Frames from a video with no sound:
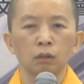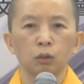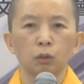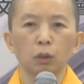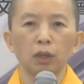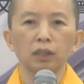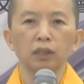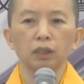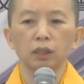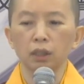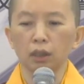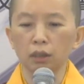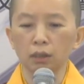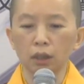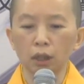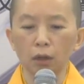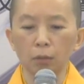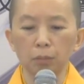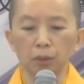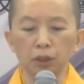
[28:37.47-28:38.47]
转身
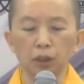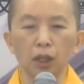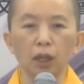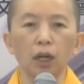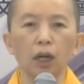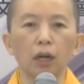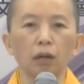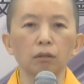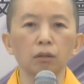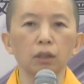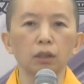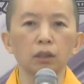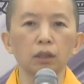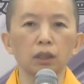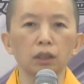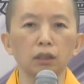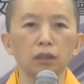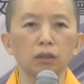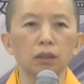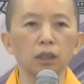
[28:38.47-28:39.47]
到比较好的
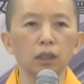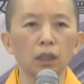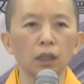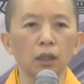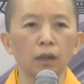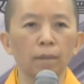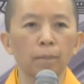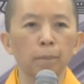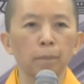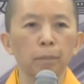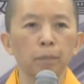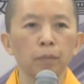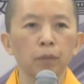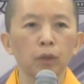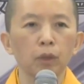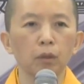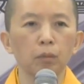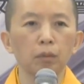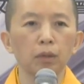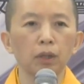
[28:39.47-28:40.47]
境界，
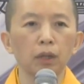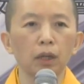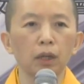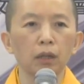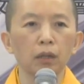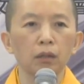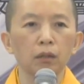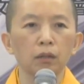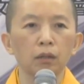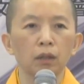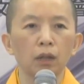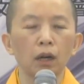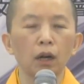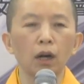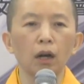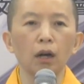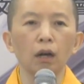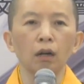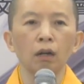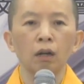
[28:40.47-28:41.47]
对不对？
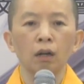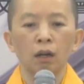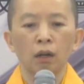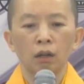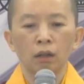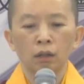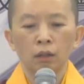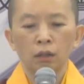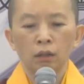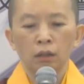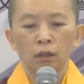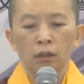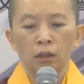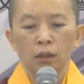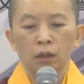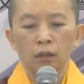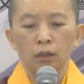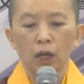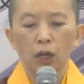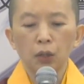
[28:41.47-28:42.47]
好，
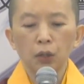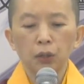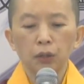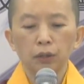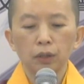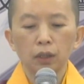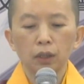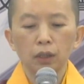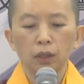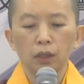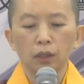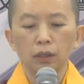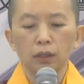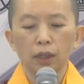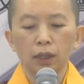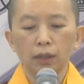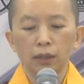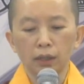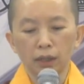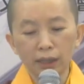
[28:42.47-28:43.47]
然后呢，你
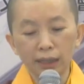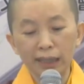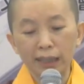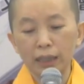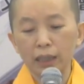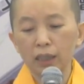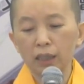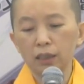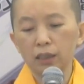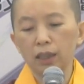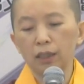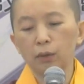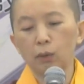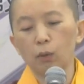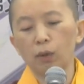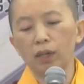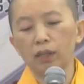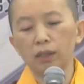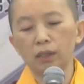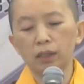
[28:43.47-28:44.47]
在你也可以在
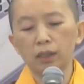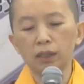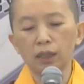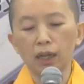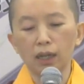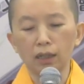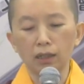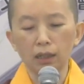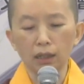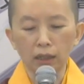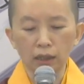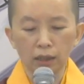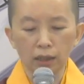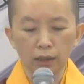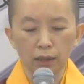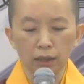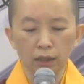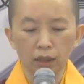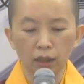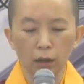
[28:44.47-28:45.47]
观想你
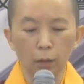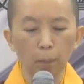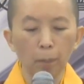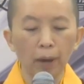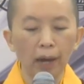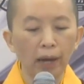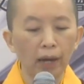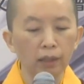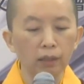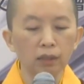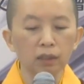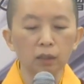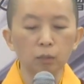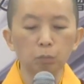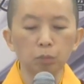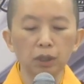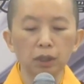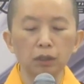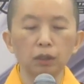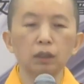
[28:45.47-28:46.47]
的这个盘子
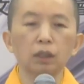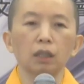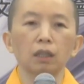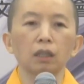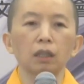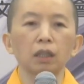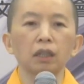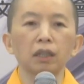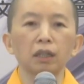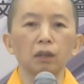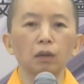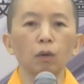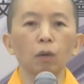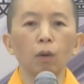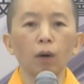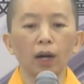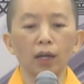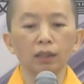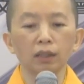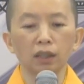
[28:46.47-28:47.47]
变成莲
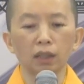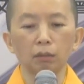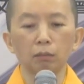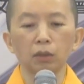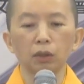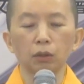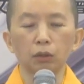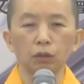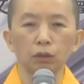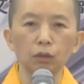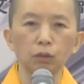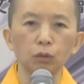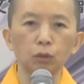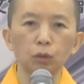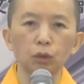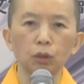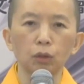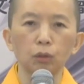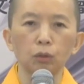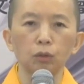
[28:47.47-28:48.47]
花，上面有个
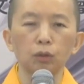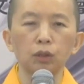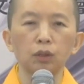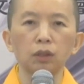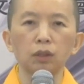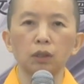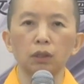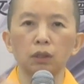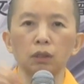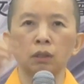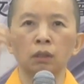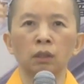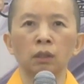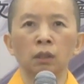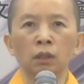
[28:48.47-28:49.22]
咒字，